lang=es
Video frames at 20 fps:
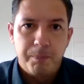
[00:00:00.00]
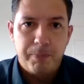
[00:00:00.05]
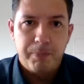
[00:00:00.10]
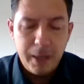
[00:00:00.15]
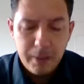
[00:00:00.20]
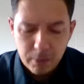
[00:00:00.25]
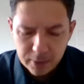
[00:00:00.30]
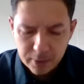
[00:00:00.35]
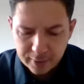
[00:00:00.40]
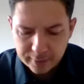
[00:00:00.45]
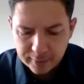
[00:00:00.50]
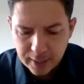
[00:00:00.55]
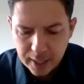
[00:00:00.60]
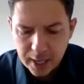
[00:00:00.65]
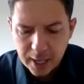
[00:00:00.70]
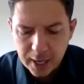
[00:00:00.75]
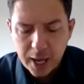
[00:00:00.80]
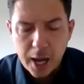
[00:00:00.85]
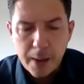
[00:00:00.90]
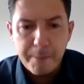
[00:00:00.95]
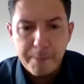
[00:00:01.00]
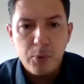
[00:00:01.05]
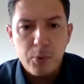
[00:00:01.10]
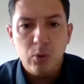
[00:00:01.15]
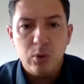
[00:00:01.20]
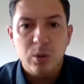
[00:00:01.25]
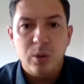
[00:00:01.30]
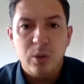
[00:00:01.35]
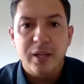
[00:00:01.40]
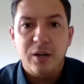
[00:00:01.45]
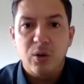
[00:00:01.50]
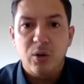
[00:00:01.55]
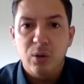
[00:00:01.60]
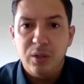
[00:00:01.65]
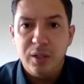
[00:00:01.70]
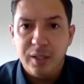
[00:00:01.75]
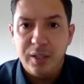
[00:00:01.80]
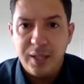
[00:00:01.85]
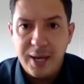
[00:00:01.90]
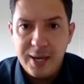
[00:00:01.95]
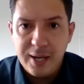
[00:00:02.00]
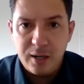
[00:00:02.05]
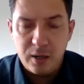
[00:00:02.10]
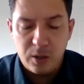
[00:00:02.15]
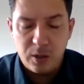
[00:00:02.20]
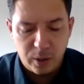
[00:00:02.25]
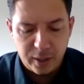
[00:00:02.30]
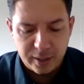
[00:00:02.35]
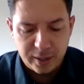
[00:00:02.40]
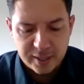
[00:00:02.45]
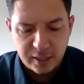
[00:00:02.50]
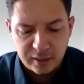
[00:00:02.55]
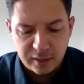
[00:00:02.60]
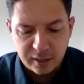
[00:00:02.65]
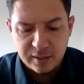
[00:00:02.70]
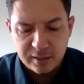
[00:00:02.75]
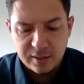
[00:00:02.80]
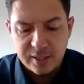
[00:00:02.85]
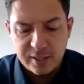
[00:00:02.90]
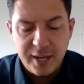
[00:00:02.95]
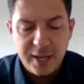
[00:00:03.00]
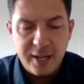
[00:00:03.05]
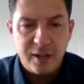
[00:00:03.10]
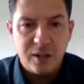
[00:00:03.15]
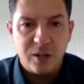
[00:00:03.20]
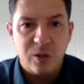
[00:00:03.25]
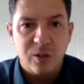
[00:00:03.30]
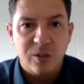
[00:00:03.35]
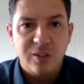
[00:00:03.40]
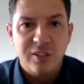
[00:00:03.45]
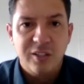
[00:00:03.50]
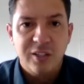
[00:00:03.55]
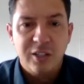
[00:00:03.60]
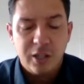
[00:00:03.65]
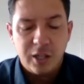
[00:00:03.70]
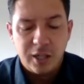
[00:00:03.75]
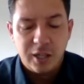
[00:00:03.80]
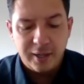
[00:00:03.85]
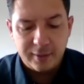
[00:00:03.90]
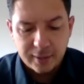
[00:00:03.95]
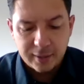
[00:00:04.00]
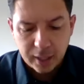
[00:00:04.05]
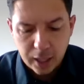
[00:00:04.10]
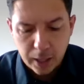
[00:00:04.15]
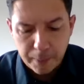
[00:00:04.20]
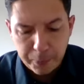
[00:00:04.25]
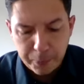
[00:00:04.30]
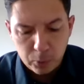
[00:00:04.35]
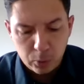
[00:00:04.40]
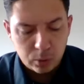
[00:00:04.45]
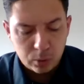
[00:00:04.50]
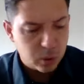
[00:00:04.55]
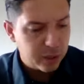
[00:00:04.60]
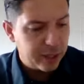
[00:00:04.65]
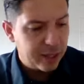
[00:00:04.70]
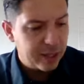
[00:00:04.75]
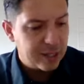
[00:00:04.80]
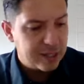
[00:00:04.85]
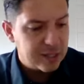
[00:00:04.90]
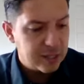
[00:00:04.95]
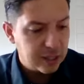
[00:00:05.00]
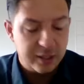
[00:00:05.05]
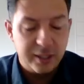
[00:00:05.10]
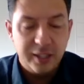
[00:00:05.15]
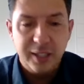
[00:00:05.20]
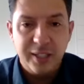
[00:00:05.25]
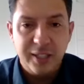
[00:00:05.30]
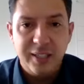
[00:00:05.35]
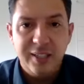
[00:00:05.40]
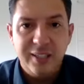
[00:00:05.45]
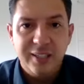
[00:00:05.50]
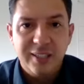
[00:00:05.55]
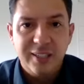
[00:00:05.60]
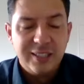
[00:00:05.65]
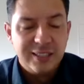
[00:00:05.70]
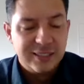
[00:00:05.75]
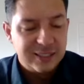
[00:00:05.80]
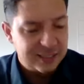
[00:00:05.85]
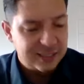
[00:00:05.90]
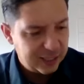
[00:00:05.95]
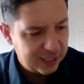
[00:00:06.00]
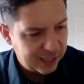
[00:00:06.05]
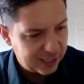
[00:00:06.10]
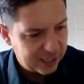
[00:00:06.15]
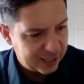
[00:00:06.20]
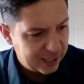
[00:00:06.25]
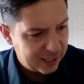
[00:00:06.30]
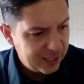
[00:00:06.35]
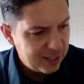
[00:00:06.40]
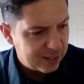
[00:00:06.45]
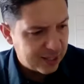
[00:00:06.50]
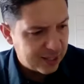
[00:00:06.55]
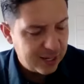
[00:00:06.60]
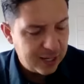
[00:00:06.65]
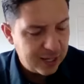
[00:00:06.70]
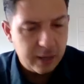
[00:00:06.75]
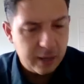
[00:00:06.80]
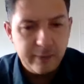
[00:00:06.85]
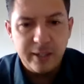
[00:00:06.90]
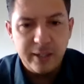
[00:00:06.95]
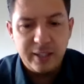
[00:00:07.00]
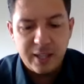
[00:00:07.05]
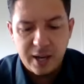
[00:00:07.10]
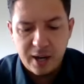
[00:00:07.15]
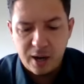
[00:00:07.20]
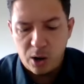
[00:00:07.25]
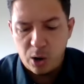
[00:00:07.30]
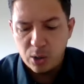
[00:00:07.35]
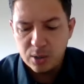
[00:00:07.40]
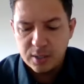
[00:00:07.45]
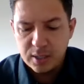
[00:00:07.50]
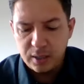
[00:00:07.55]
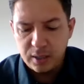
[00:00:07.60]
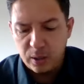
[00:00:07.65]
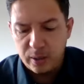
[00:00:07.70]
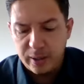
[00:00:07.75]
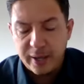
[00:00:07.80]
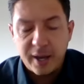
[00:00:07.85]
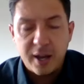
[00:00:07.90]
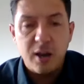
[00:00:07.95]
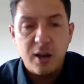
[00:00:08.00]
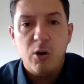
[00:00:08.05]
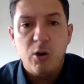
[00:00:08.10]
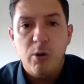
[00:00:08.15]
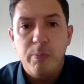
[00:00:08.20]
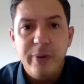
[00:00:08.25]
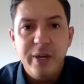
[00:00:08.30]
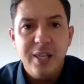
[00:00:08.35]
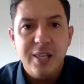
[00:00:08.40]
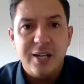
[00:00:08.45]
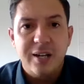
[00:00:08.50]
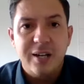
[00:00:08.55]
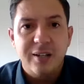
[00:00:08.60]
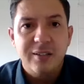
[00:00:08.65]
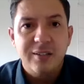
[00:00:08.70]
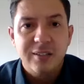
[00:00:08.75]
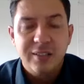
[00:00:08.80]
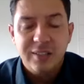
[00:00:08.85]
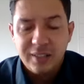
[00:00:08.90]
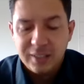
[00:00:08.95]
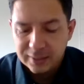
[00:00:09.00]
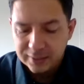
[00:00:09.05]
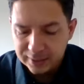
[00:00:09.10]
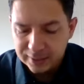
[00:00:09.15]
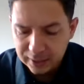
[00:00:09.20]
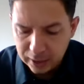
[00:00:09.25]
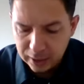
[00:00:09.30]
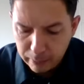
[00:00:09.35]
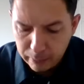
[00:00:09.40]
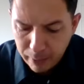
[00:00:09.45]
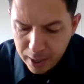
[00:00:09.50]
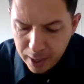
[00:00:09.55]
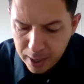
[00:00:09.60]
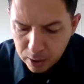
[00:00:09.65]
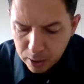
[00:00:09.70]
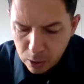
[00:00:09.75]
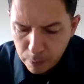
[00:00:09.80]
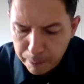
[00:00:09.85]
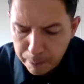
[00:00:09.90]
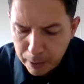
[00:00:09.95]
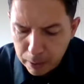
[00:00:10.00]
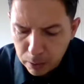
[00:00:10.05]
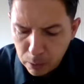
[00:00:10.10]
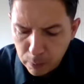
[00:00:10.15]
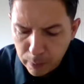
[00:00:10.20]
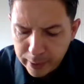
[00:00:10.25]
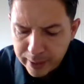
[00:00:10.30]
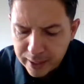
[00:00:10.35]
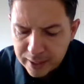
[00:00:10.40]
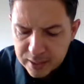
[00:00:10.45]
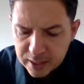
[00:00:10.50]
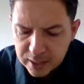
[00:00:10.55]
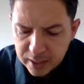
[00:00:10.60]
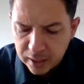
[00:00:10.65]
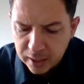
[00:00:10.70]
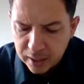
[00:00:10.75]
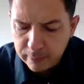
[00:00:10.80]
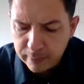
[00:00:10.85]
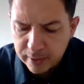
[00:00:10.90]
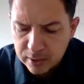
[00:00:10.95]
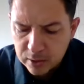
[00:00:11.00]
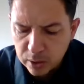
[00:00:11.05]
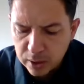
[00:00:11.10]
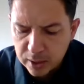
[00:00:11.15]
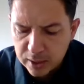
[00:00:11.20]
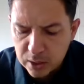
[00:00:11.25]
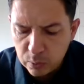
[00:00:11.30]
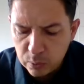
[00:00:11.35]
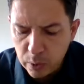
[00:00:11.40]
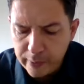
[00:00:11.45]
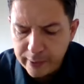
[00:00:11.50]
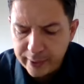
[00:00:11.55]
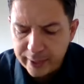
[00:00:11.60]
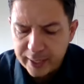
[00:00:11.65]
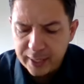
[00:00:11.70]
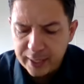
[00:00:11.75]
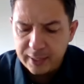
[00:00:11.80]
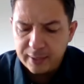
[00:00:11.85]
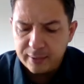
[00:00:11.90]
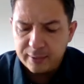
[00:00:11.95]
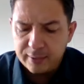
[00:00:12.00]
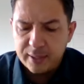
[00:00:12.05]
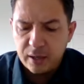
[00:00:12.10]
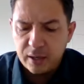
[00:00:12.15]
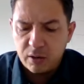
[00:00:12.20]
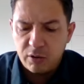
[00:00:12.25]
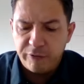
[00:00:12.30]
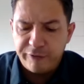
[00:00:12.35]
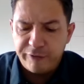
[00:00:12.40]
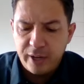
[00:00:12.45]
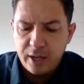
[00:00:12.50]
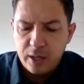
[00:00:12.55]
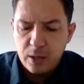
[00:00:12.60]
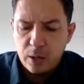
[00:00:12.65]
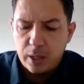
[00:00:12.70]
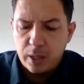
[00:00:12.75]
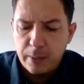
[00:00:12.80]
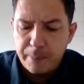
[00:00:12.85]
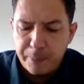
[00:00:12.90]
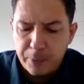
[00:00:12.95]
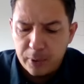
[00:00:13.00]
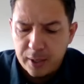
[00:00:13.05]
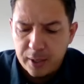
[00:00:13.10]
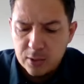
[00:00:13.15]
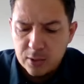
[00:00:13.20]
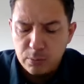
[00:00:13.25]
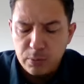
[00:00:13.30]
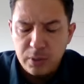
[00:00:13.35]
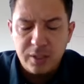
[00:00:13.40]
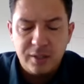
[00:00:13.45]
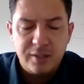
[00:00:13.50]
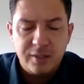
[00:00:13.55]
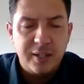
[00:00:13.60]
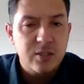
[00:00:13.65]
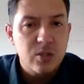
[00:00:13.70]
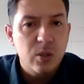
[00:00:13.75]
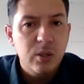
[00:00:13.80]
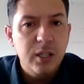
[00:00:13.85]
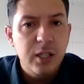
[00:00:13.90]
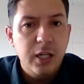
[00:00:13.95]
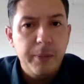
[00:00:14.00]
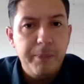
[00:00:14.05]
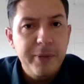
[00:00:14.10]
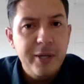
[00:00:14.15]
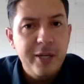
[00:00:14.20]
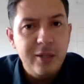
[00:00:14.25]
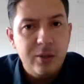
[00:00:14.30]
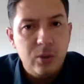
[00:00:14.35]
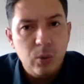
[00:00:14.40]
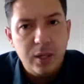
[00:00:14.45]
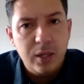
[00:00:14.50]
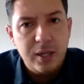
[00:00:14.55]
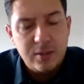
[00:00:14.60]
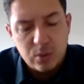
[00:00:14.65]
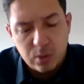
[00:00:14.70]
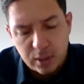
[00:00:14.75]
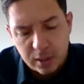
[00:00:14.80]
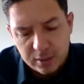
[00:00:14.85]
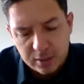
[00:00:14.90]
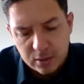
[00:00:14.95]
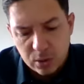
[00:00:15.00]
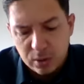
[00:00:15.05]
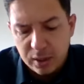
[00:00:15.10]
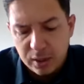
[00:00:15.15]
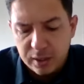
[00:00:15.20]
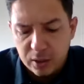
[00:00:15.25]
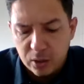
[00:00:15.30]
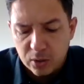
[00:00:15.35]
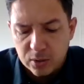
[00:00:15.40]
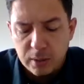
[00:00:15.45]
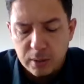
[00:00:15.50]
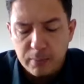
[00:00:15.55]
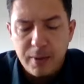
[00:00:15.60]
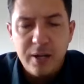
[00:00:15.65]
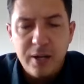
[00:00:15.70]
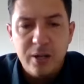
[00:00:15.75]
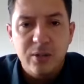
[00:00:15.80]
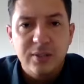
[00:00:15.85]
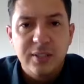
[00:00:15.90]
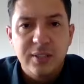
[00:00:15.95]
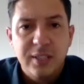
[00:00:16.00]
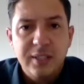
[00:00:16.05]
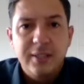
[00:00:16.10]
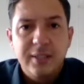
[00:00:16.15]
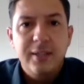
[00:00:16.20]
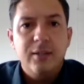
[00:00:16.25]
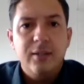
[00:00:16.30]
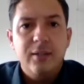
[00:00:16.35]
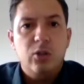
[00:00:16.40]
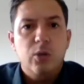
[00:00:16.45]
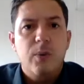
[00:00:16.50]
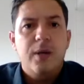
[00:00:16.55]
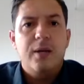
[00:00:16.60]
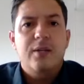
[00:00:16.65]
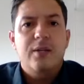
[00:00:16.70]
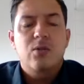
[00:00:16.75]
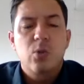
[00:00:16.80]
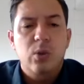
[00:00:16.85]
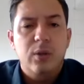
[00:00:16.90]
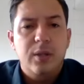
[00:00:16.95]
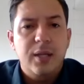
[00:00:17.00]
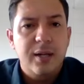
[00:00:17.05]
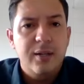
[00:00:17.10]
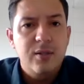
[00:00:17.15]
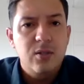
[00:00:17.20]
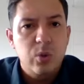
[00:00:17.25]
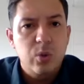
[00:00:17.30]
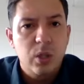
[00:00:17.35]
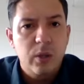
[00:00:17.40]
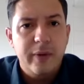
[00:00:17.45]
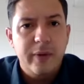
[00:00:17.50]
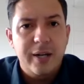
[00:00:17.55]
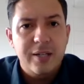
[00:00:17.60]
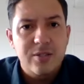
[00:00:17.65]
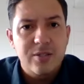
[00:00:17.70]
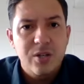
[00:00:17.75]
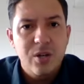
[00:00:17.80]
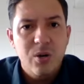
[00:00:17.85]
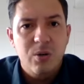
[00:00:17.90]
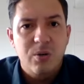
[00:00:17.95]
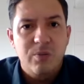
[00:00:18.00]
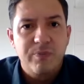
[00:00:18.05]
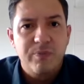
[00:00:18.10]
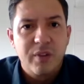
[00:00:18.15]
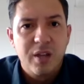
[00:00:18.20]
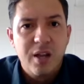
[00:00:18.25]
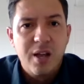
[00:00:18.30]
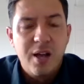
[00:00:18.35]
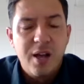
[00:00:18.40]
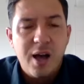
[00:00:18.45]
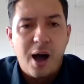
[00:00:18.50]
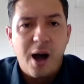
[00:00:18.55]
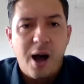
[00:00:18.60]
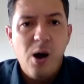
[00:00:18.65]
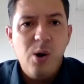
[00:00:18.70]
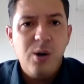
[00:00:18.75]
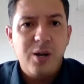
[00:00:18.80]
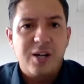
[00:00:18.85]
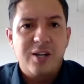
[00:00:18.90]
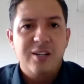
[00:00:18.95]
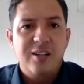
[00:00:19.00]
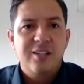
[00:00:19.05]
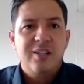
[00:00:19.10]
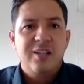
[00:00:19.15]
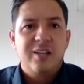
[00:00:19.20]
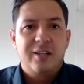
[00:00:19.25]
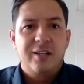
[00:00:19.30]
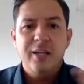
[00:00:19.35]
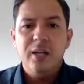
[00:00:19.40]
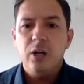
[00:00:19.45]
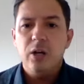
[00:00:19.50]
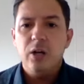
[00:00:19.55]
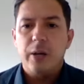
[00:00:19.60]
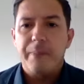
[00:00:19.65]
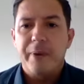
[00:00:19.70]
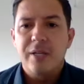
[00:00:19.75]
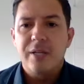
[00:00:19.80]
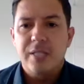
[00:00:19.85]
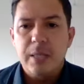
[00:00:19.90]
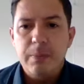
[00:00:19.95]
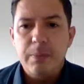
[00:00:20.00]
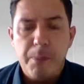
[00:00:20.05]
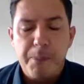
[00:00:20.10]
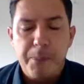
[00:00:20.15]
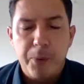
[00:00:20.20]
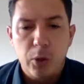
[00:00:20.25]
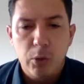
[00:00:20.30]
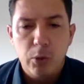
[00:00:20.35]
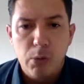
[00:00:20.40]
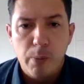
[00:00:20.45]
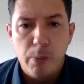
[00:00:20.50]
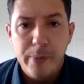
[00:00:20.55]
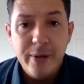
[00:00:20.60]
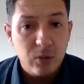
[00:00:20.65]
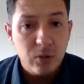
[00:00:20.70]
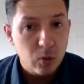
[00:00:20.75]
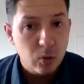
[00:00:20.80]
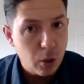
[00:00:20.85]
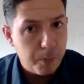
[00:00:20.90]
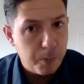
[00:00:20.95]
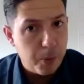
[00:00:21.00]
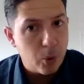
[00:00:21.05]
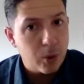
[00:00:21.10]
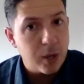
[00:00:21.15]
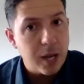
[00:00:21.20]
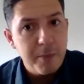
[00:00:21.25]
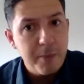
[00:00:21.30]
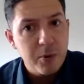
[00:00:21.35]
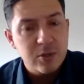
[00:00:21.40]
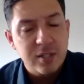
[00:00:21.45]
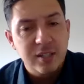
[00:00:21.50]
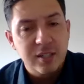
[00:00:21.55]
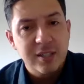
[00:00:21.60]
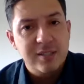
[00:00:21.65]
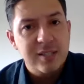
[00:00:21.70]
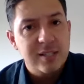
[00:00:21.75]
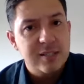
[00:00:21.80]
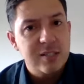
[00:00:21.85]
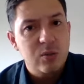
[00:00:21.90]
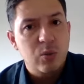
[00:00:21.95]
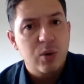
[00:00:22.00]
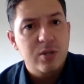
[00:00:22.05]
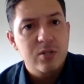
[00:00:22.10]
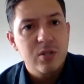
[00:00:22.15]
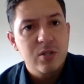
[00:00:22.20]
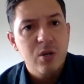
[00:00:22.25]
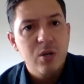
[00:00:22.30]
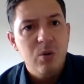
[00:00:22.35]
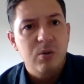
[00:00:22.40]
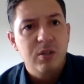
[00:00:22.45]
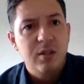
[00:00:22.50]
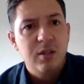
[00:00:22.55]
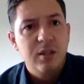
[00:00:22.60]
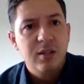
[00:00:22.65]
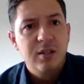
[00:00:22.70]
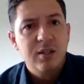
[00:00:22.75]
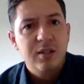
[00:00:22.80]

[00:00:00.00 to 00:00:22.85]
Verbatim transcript: Pablo están a punto de condenarlo, de sentenciarlo. Están a punto de decidir si le quitan la vida o si lo dejan con vida. Sin embargo, Pablo va a decir en el verso 19 que él está confiado que por la suministración del Espíritu y las oraciones de los hermanos, esto va a resultar en su liberación. Ahora, quiero que pensemos por un momento y nos pongamos en esa situación.